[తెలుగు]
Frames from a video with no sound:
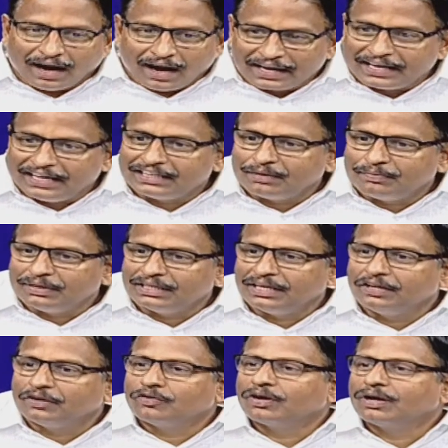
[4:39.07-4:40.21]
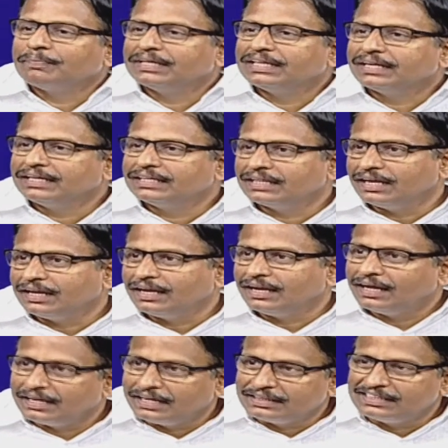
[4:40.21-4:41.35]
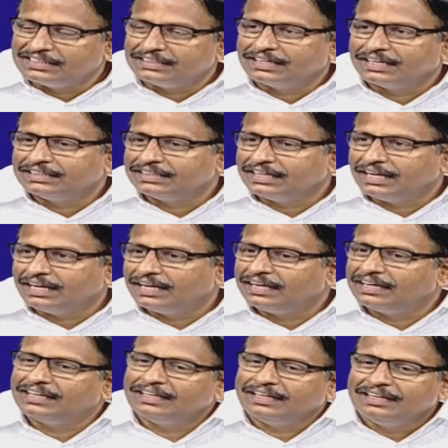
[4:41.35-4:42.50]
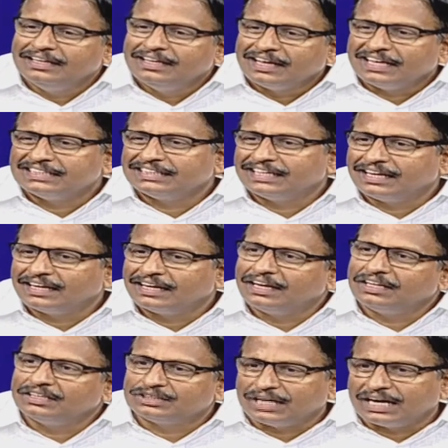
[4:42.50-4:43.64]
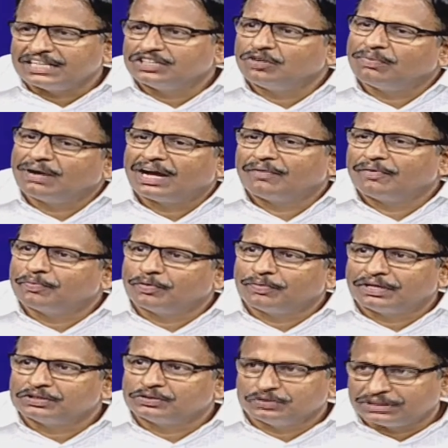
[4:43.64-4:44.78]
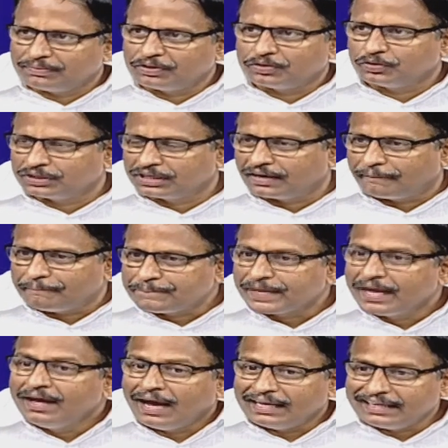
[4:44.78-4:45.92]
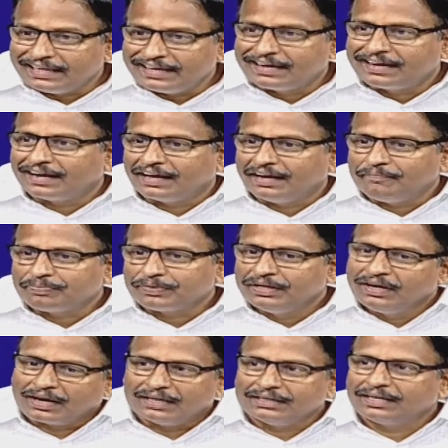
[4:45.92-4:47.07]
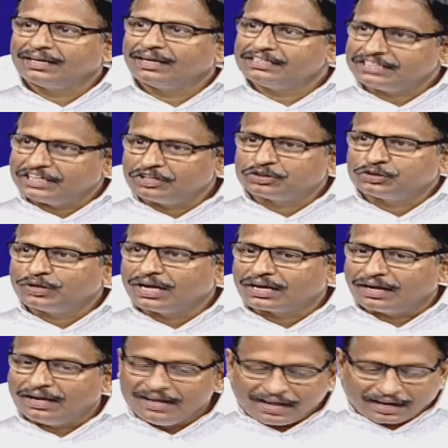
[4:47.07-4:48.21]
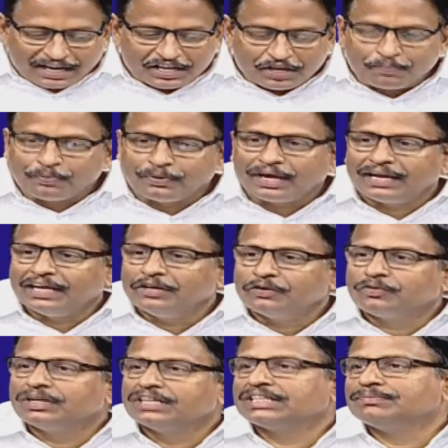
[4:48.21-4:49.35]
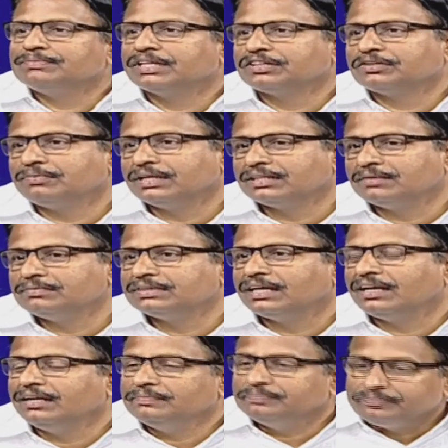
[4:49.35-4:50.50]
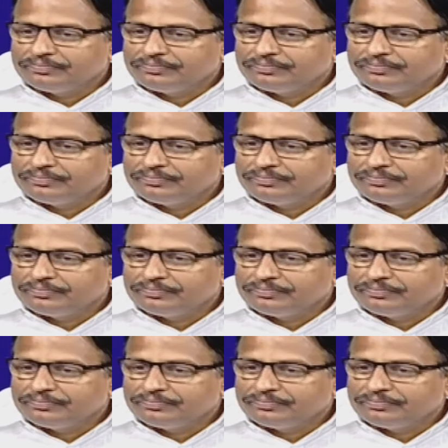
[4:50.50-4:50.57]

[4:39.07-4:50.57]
ఆ గీత మీద ఇంకొక పెద్ద గీత వేయాలి ఆ గీతను చిన్నగా చేయాలా అనేది కేసీఆర్ గారి స్ట్రాటజీలో భాగం ఎప్పుడు మనం చూసాం ఇది కొత్త కాదు అయితే ఇక్కడ రాజకీయాలు చేయొచ్చుగాక కానీ ఇప్పుడు ఆయన ఎన్నుకున్న సబ్జెక్టు మాత్రం చాలా